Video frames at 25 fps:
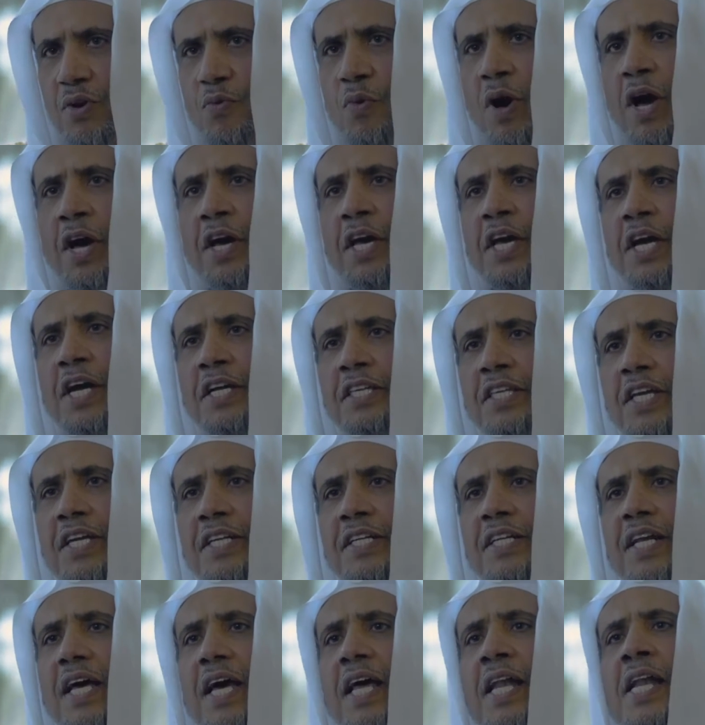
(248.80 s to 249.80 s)

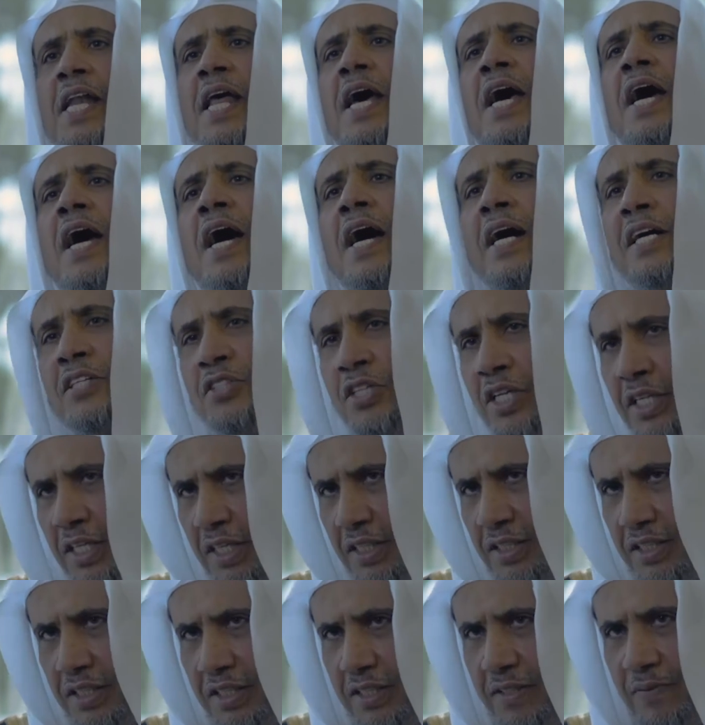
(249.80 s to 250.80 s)
وحقيقه لا
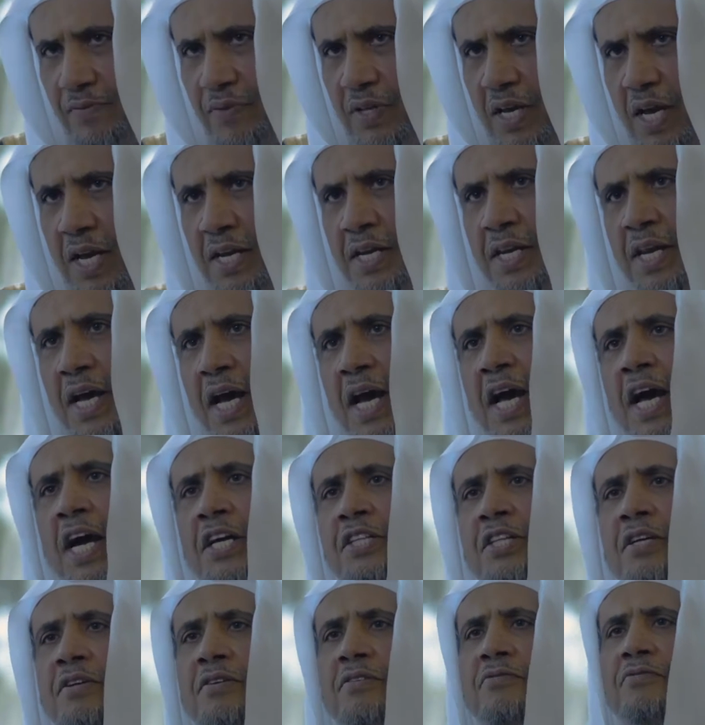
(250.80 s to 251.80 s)
اعتقد ان
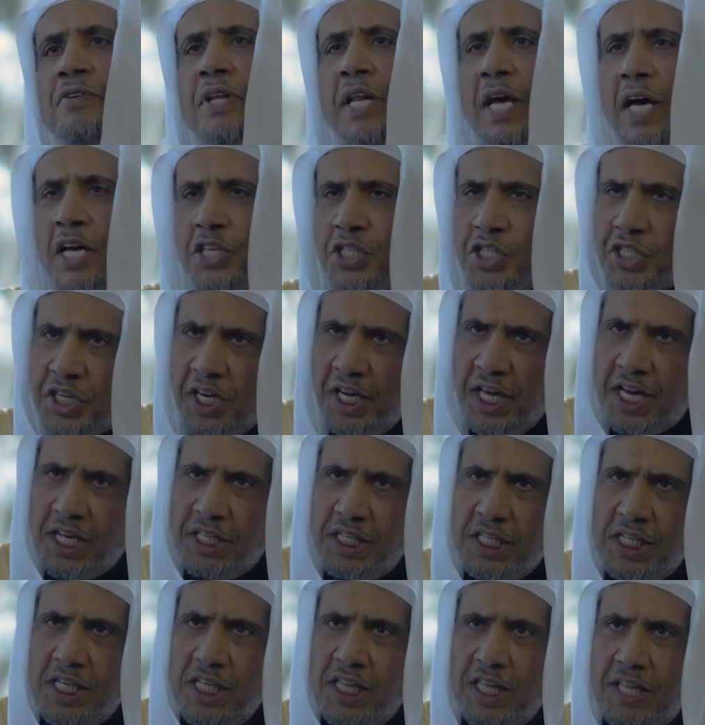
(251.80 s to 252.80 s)
احدا في العصر
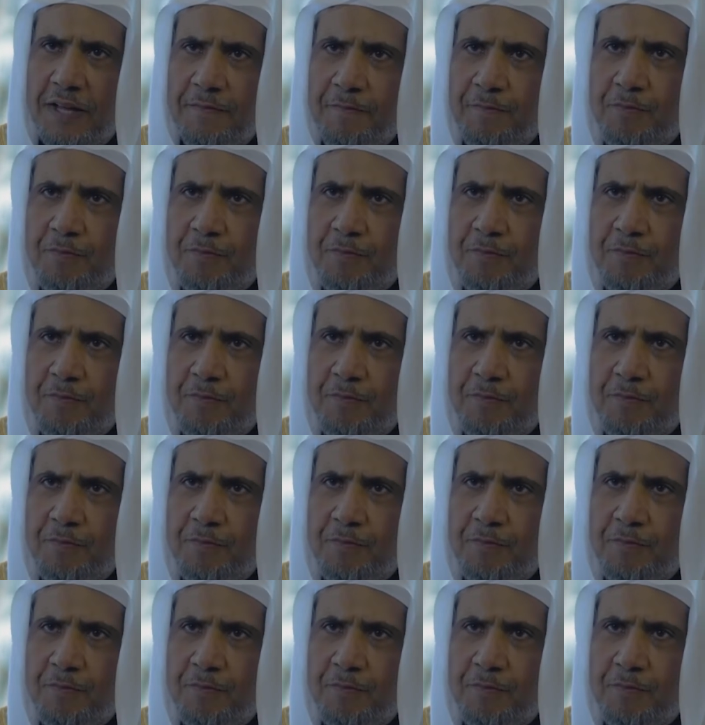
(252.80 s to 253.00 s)
الحديث